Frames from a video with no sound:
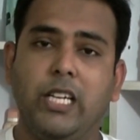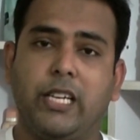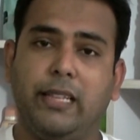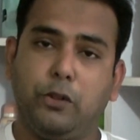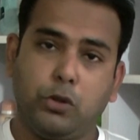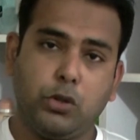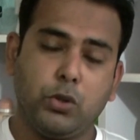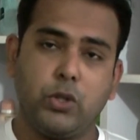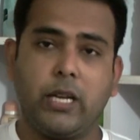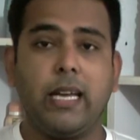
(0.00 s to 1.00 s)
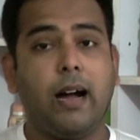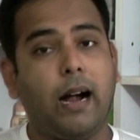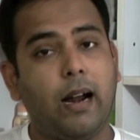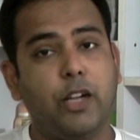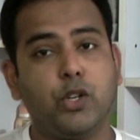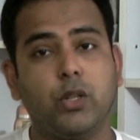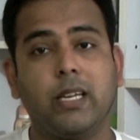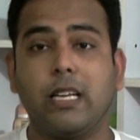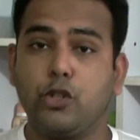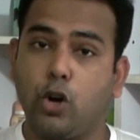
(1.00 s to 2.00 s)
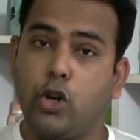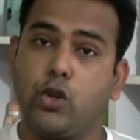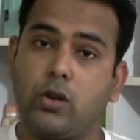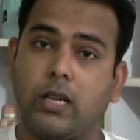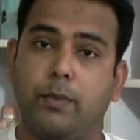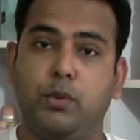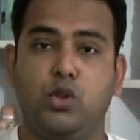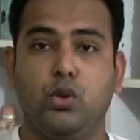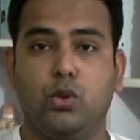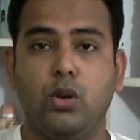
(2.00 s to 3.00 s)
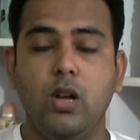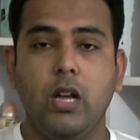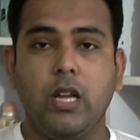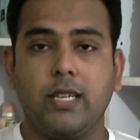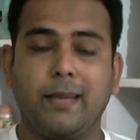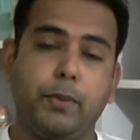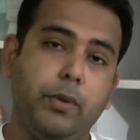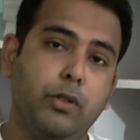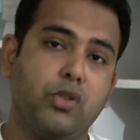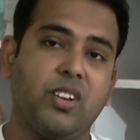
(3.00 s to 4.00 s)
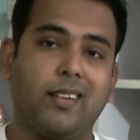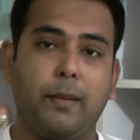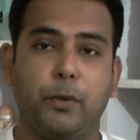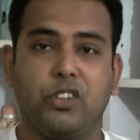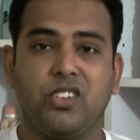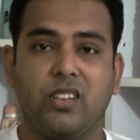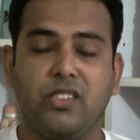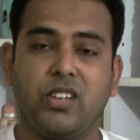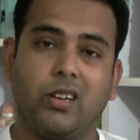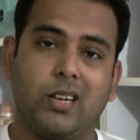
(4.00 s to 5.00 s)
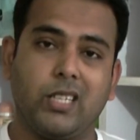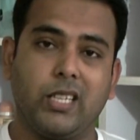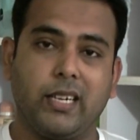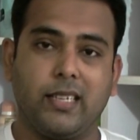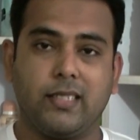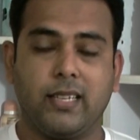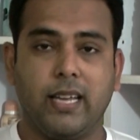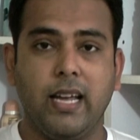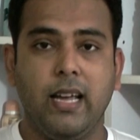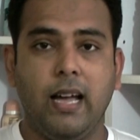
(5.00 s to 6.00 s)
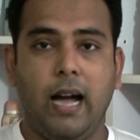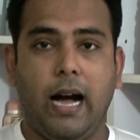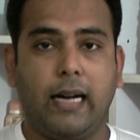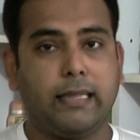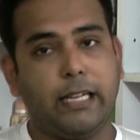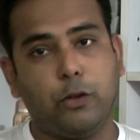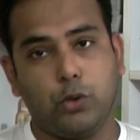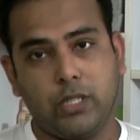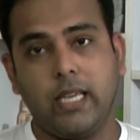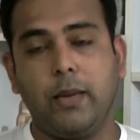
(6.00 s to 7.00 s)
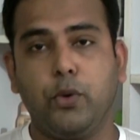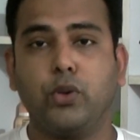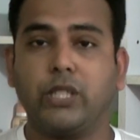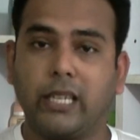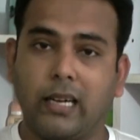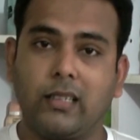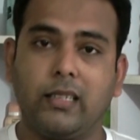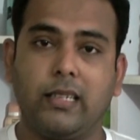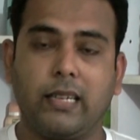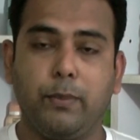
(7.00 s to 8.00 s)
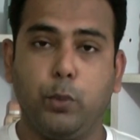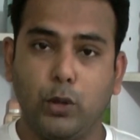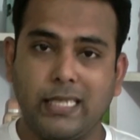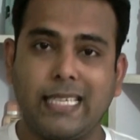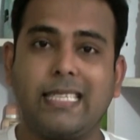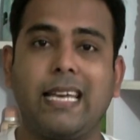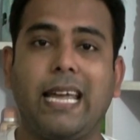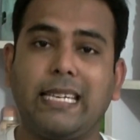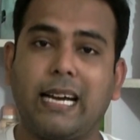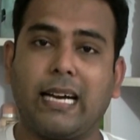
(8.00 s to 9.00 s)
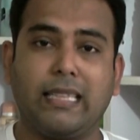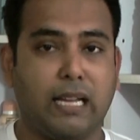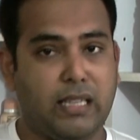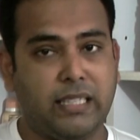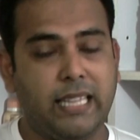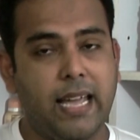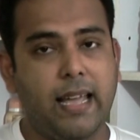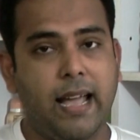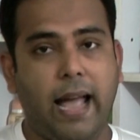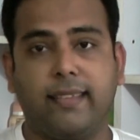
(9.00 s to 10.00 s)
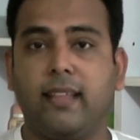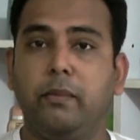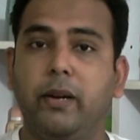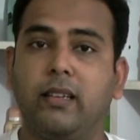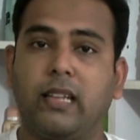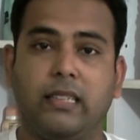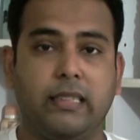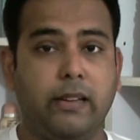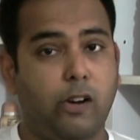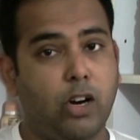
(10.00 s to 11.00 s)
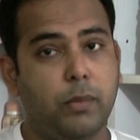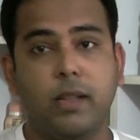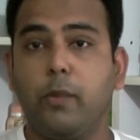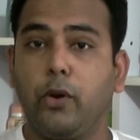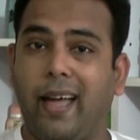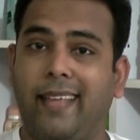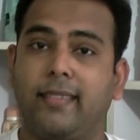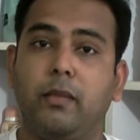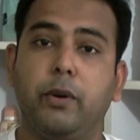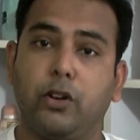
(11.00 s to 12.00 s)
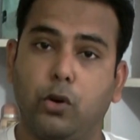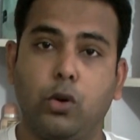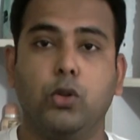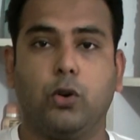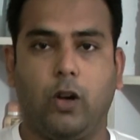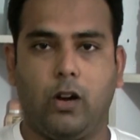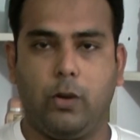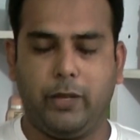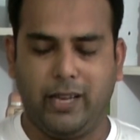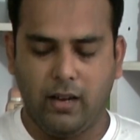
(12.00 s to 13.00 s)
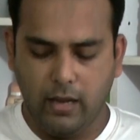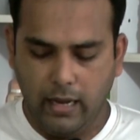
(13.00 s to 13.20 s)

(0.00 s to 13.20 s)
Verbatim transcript: সেই তথ্য অনুযায়ী আড়াইশো থেকে ছয়শো টাকা পর্যন্ত সে বিভিন্ন শিক্ষা প্রতিষ্ঠান শিক্ষার্থীদের কাছ থেকে আদায় করছে এবং শিক্ষার্থীদেরকে বলছে যে এই টাকা না দিলে অ্যাসাইনমেন্ট তাদের দেওয়া হবে না এবং অ্যাসাইনমেন্ট গ্রহণও করা হবে না